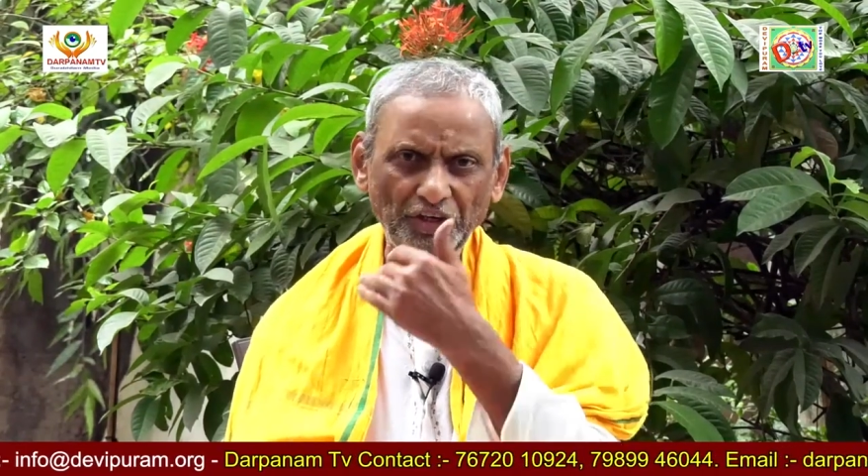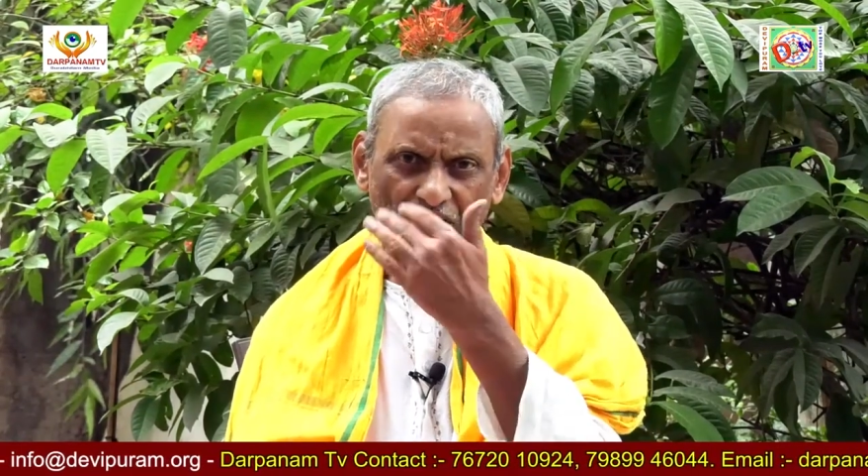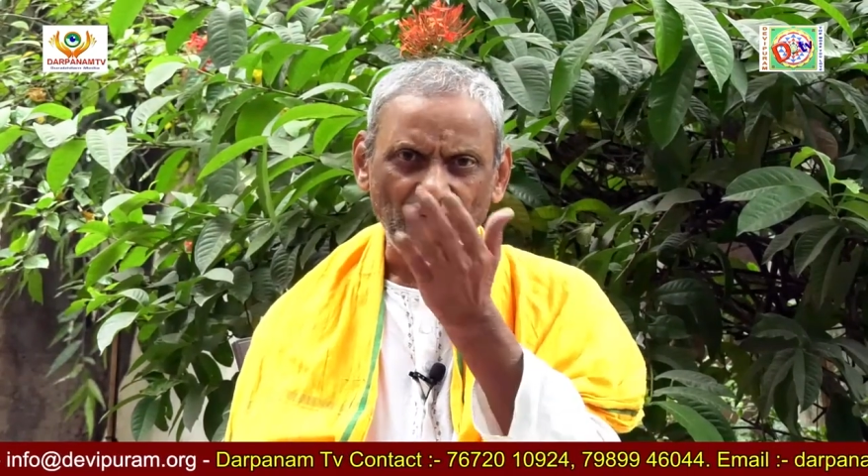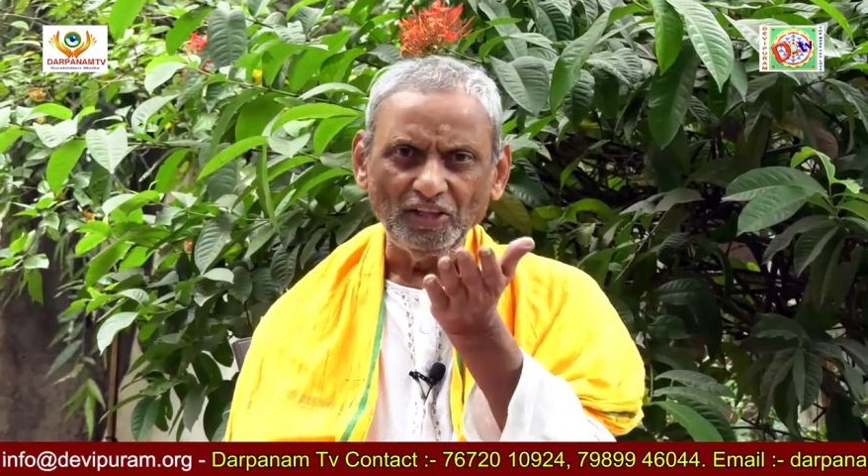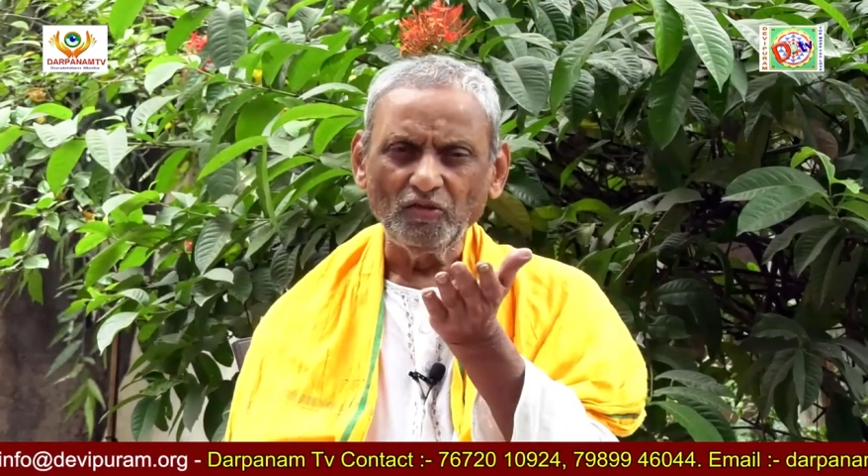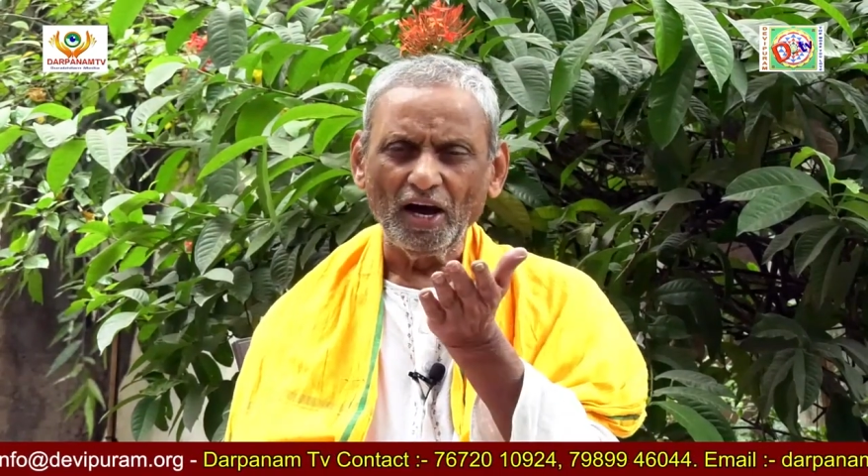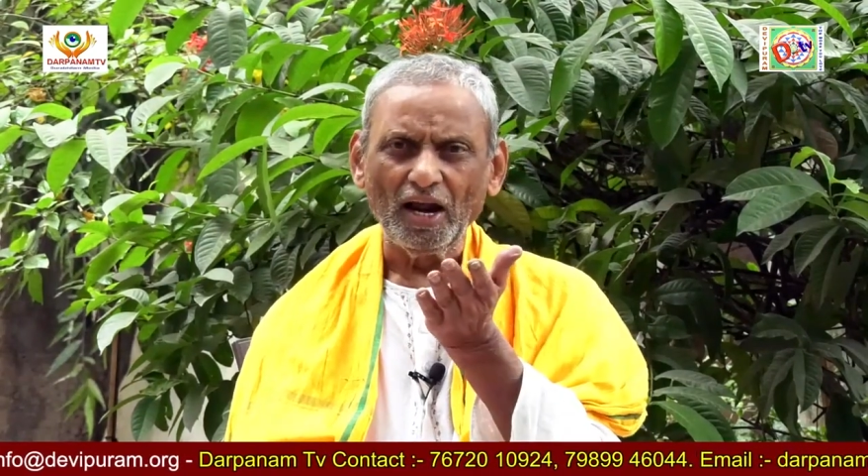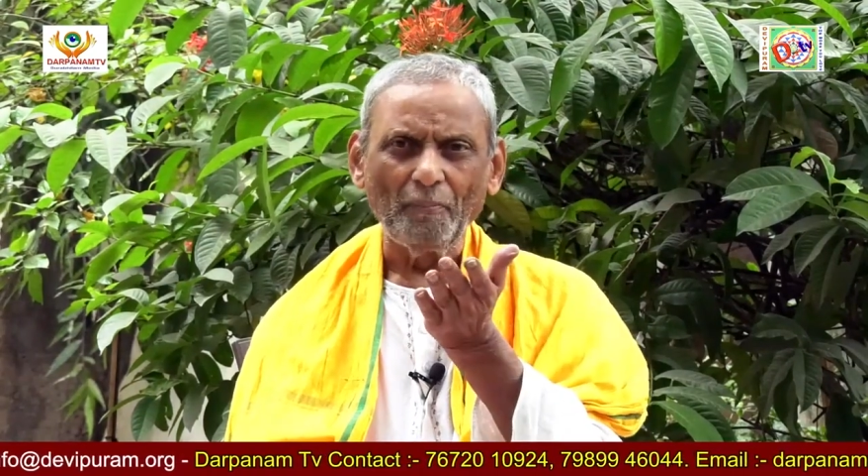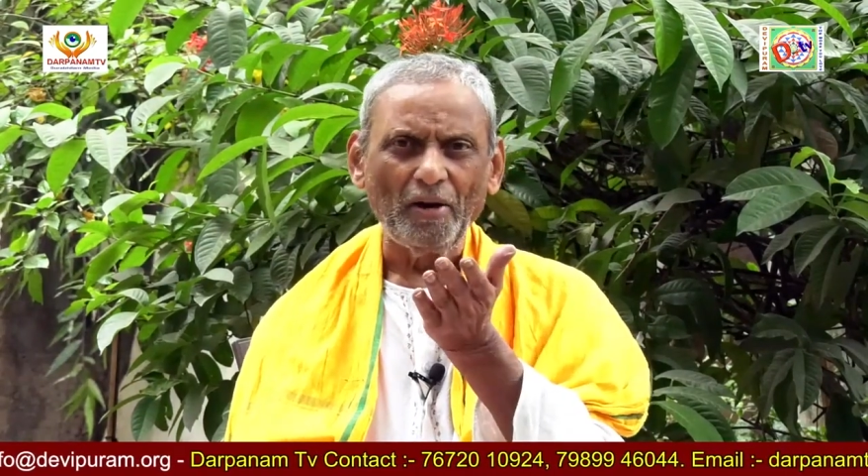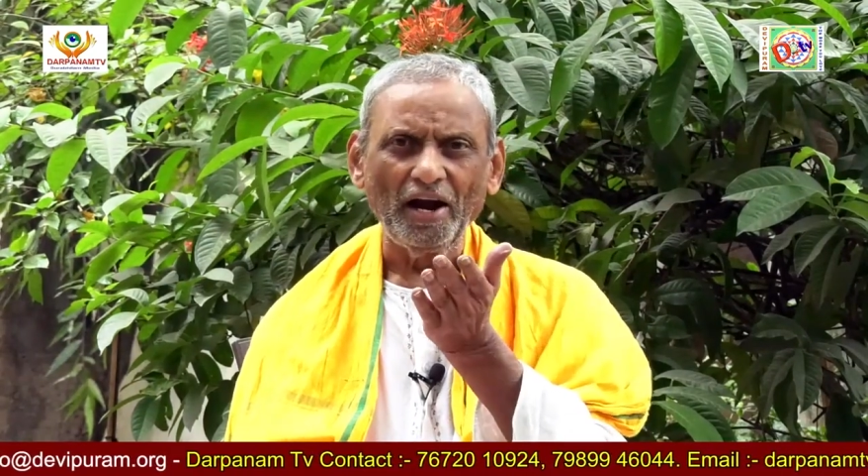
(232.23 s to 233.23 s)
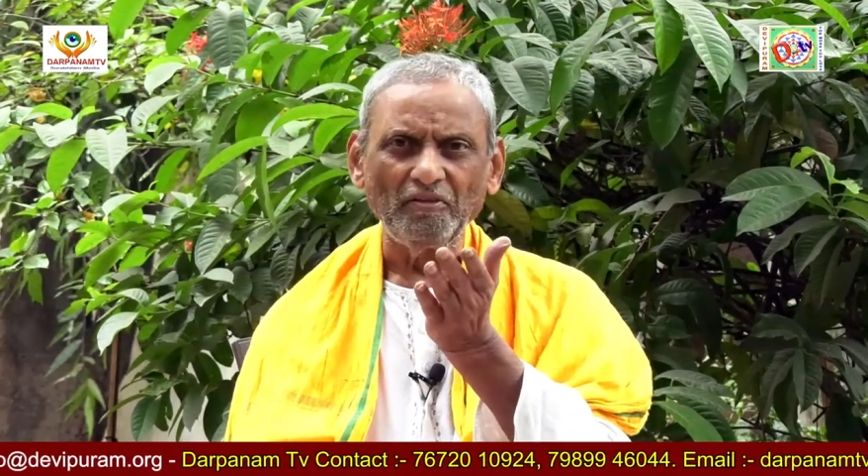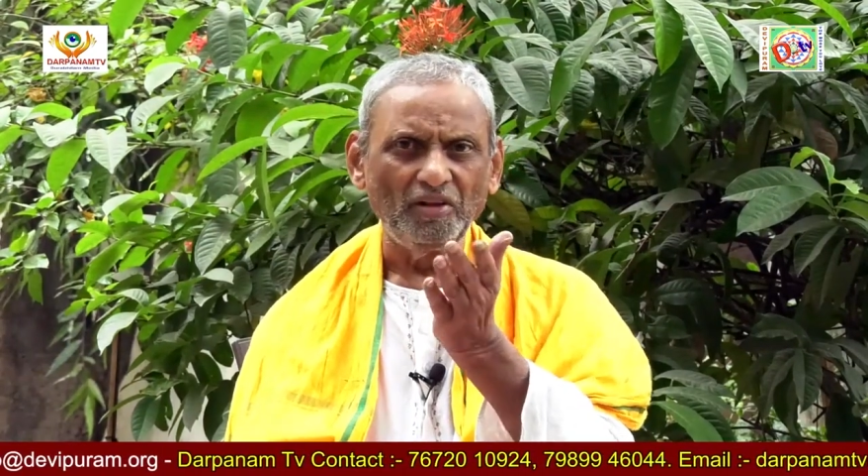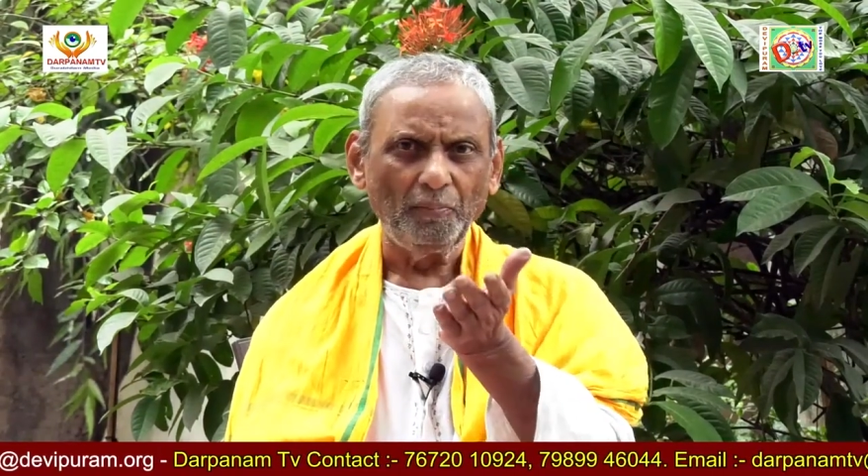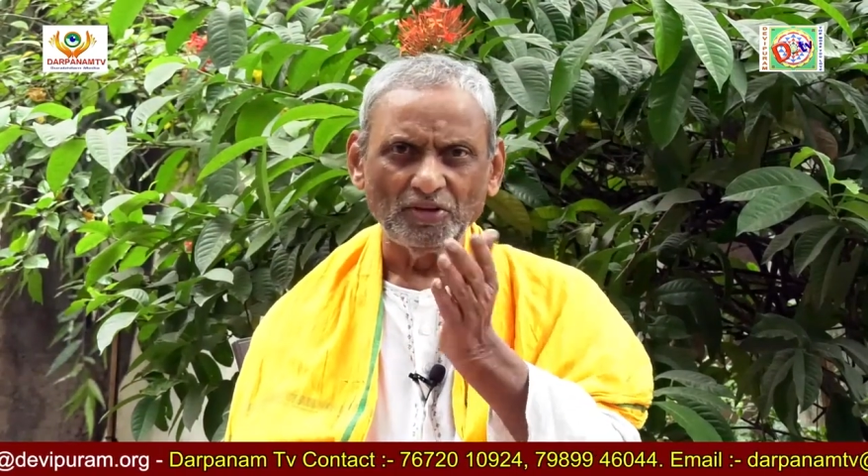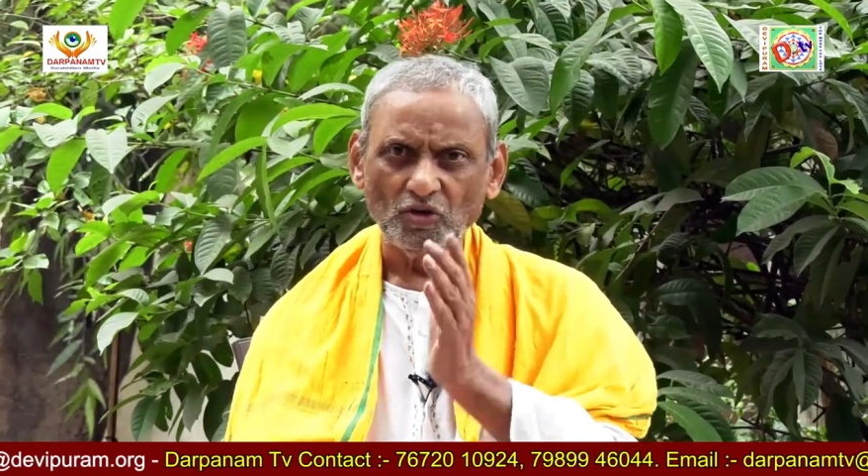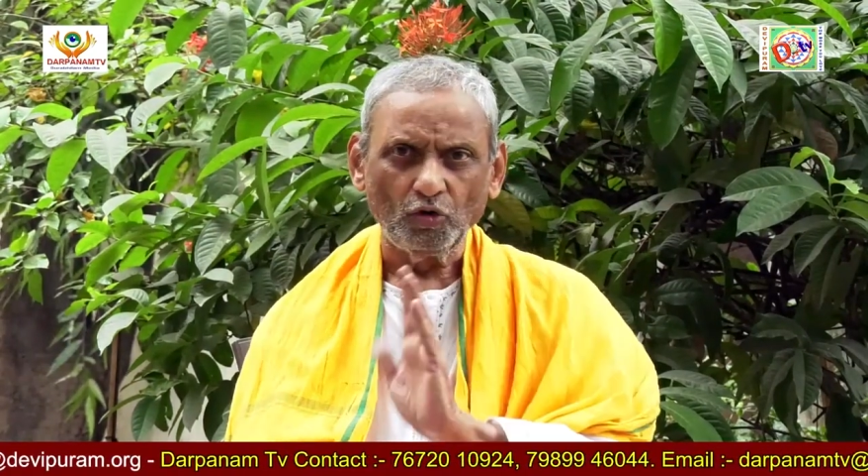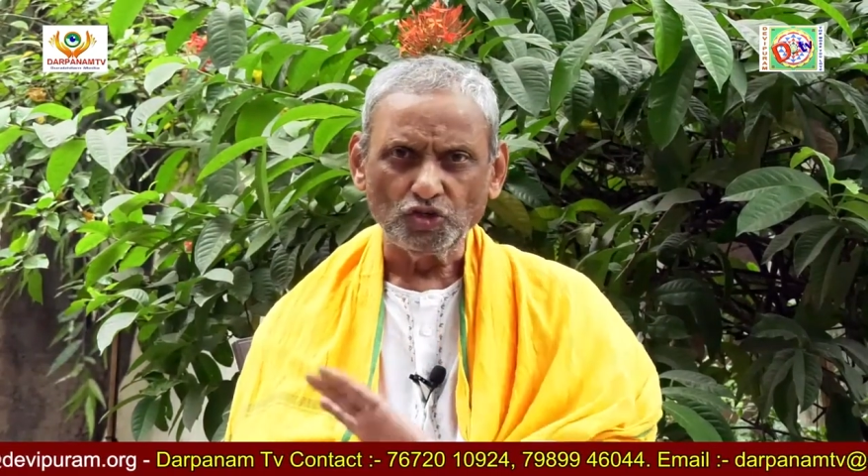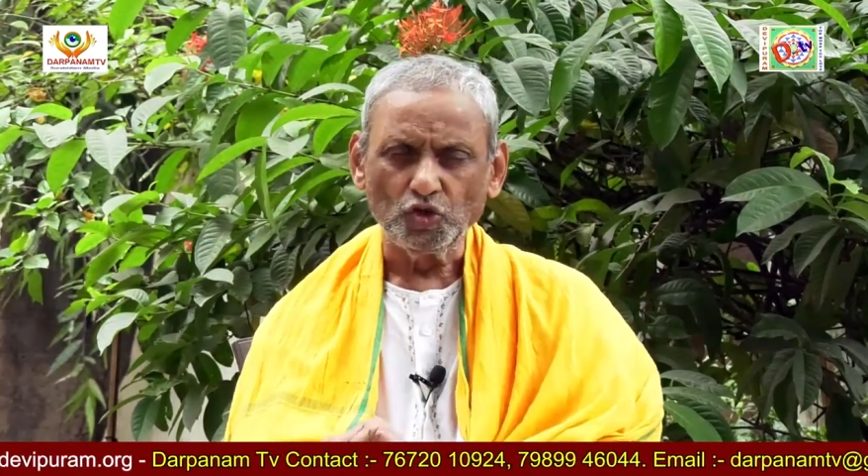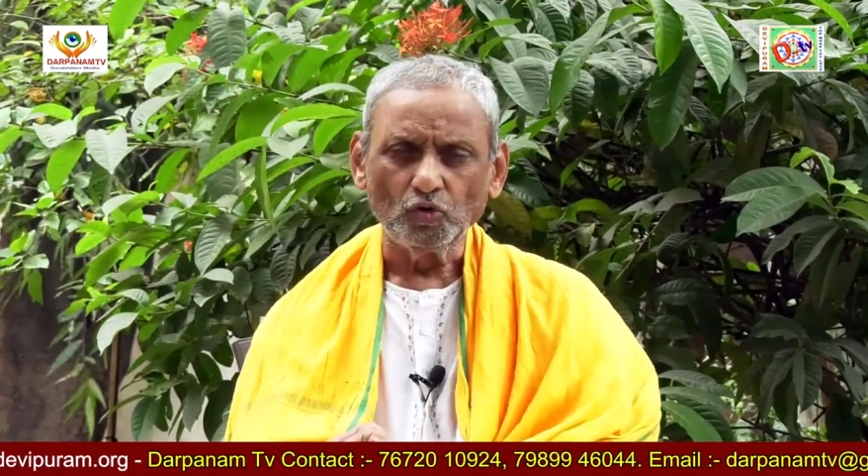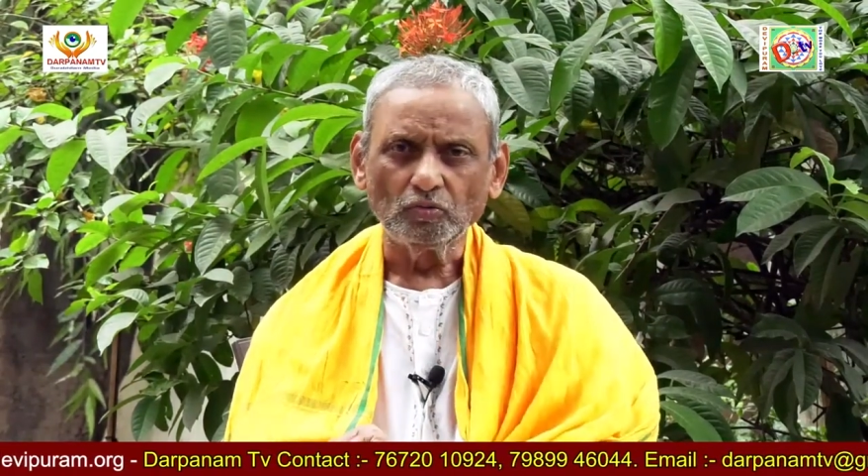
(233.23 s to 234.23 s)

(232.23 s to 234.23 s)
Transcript: టీవీ ద్వారా పాడి వినిపించవచ్చు